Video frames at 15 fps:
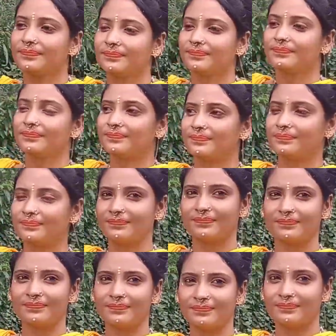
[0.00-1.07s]
বউ থাকলে
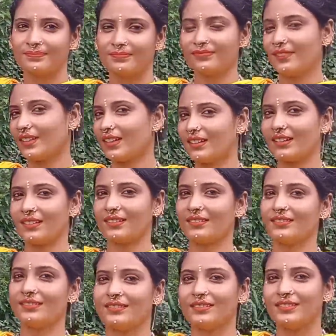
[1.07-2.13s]
হবে না
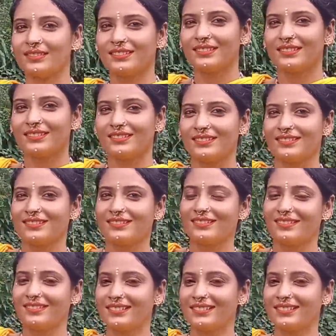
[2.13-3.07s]
সতীনের ঘর কেন করবেন না